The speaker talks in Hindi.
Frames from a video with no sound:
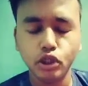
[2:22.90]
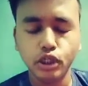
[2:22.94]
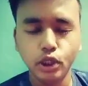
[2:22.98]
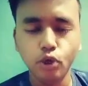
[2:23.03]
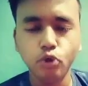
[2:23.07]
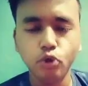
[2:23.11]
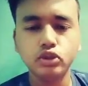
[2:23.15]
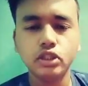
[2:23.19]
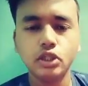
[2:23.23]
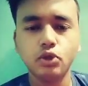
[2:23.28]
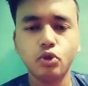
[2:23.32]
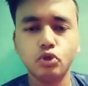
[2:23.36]

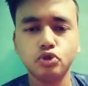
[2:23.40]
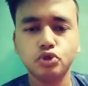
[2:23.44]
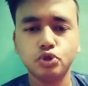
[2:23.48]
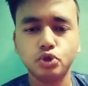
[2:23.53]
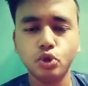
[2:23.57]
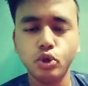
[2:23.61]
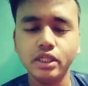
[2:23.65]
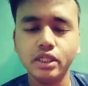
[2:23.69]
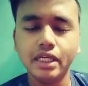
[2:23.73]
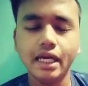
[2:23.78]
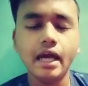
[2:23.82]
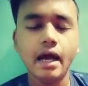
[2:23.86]
न्यूज़ है
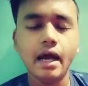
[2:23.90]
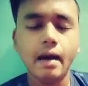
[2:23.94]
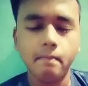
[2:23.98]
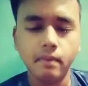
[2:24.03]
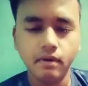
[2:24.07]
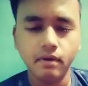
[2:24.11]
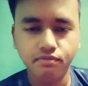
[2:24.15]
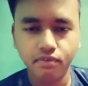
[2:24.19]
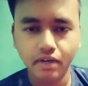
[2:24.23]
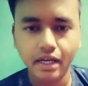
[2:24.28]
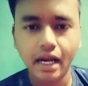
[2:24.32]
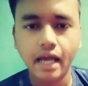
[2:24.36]
दोस्तों ये अभी
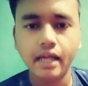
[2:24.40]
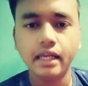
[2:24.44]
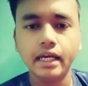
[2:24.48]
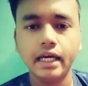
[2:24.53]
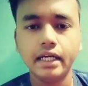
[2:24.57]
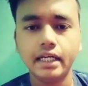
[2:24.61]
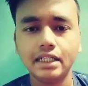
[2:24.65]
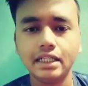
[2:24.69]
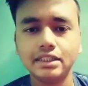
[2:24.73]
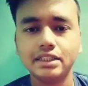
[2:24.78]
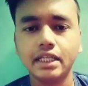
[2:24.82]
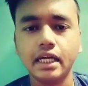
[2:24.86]
फिलहाल
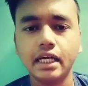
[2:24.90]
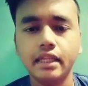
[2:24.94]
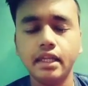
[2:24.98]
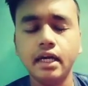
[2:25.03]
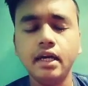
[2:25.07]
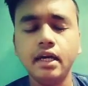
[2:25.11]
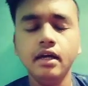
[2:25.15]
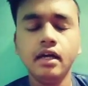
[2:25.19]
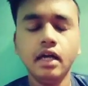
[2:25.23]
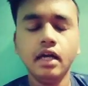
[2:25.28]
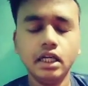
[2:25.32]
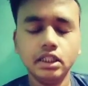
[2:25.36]
लेटेस्ट के
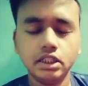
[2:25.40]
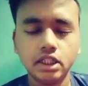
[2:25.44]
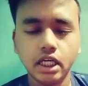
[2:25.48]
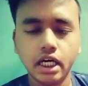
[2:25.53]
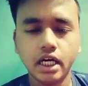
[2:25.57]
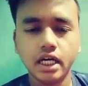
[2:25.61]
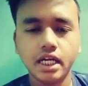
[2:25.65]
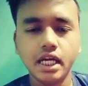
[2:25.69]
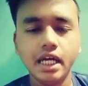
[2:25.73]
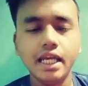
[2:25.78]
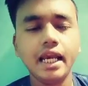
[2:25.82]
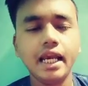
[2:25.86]
अंदर चल
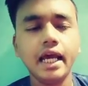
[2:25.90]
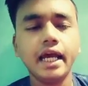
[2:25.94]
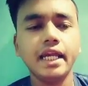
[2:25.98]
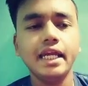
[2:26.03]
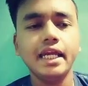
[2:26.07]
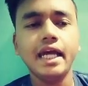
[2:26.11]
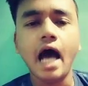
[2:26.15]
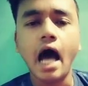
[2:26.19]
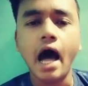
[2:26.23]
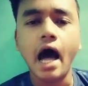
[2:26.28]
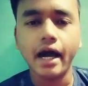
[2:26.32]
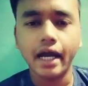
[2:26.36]
रही है लेकिन
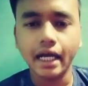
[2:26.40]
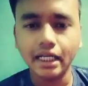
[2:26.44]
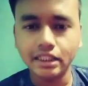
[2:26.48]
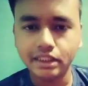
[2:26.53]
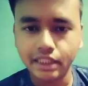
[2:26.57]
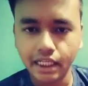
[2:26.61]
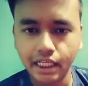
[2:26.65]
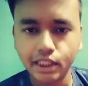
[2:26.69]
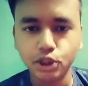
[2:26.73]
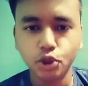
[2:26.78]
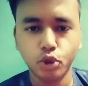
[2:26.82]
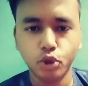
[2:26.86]
ये आगे
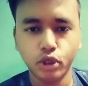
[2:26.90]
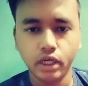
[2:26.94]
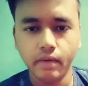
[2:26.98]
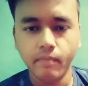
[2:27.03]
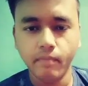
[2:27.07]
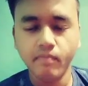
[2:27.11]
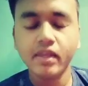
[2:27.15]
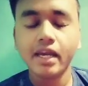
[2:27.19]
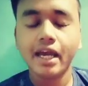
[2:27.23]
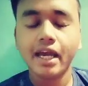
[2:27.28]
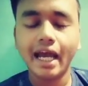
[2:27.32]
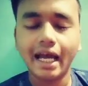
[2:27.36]
चेंज होगी
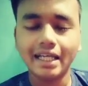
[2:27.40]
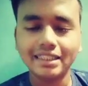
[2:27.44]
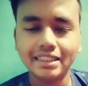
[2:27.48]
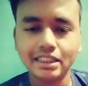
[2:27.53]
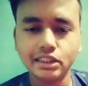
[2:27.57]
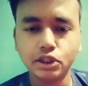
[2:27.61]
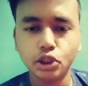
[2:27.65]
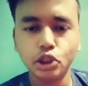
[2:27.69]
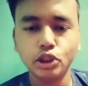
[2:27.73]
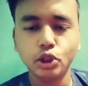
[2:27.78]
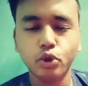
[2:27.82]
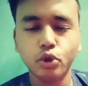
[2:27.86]
कैसे
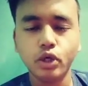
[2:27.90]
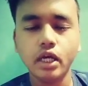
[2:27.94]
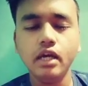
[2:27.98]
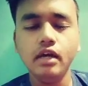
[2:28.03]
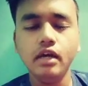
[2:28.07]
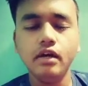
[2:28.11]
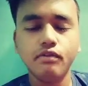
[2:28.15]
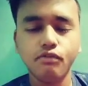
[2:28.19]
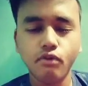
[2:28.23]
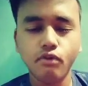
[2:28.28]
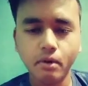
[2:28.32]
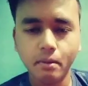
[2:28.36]
चेंज होगी
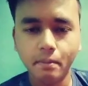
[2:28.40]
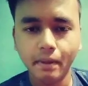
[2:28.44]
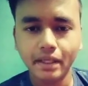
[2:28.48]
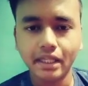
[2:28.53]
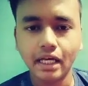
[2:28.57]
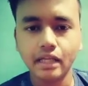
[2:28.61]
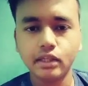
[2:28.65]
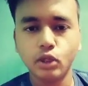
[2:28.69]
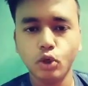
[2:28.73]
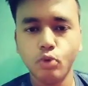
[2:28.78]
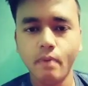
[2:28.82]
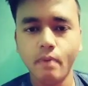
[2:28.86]
वो भी
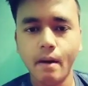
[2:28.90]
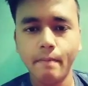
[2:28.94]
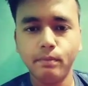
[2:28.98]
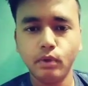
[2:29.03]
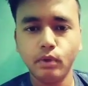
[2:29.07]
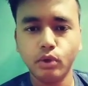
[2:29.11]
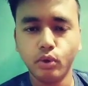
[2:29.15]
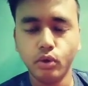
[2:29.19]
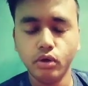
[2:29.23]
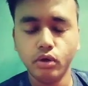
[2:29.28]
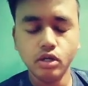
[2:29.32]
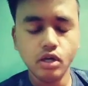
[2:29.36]
बताता हूँ मैं आप
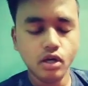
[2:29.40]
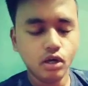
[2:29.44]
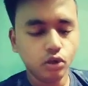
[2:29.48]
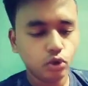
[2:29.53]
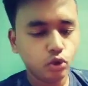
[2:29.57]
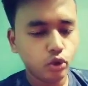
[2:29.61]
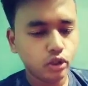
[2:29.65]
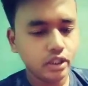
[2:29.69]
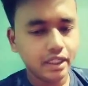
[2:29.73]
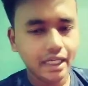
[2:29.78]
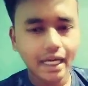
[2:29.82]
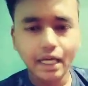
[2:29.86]
लोग को
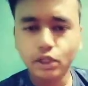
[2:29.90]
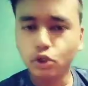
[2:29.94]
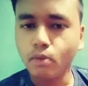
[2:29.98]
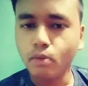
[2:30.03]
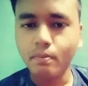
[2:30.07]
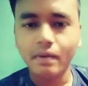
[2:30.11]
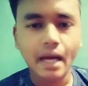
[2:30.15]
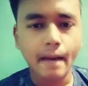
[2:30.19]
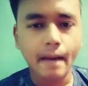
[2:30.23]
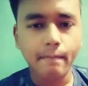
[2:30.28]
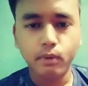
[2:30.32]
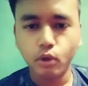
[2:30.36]
तो ये तो
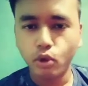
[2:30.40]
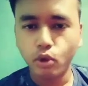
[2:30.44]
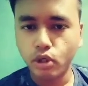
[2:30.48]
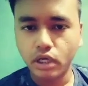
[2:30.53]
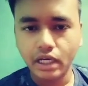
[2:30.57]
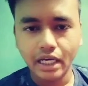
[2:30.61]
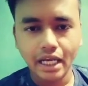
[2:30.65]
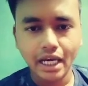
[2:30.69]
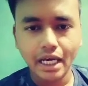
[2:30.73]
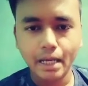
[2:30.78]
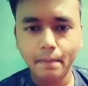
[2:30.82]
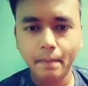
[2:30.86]
मैंने आप लोग को
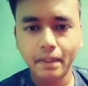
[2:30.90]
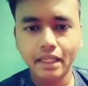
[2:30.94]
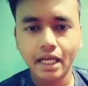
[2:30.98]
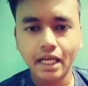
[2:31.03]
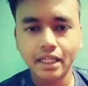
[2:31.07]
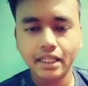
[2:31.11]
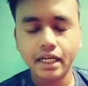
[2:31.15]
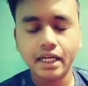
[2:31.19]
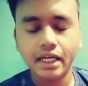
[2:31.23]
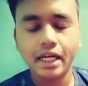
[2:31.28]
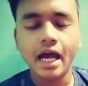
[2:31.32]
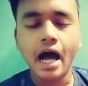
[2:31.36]
क्लियरली बता
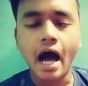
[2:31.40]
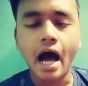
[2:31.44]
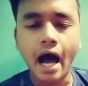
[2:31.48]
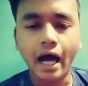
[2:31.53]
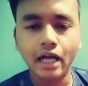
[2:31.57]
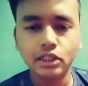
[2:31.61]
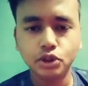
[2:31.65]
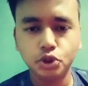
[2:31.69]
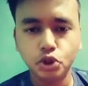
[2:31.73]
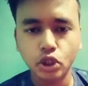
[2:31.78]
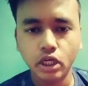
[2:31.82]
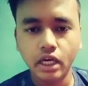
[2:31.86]
दिया कि
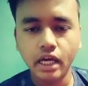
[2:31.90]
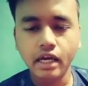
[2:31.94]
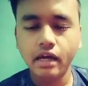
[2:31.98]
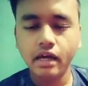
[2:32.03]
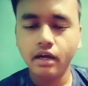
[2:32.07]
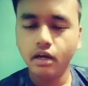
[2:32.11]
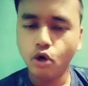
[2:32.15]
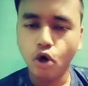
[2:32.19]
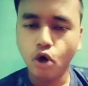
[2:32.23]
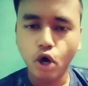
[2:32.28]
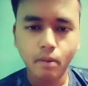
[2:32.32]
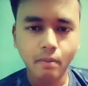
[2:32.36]
आज जो है
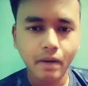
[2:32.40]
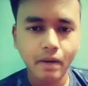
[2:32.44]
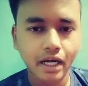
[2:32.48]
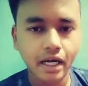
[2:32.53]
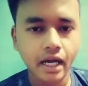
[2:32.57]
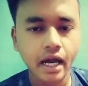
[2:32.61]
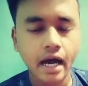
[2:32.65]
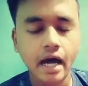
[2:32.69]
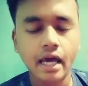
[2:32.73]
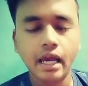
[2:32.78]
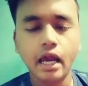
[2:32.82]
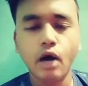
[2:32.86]
गवर्नमेंट
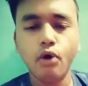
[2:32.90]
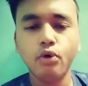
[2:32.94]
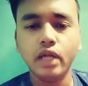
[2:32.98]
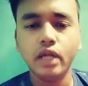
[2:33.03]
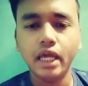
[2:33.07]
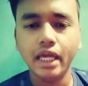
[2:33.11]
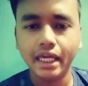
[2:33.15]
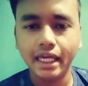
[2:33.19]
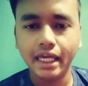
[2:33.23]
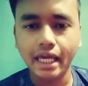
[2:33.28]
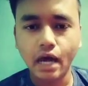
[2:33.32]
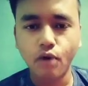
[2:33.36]
ने अलाउ
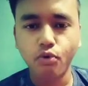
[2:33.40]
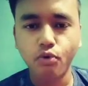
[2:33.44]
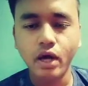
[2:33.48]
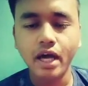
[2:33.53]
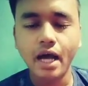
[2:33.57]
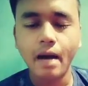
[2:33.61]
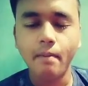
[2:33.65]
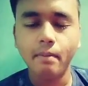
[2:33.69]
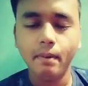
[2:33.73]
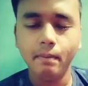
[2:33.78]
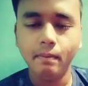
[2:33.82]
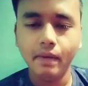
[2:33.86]
नहीं किया हुआ है
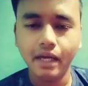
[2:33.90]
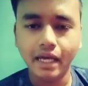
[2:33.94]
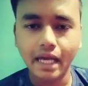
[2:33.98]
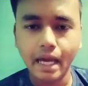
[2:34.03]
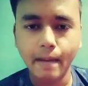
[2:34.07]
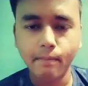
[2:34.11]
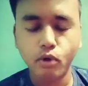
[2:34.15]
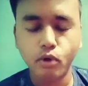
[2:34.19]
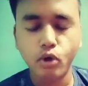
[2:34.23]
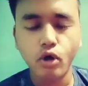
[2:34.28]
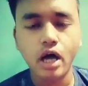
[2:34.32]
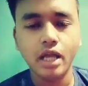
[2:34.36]
अभी भी गेम को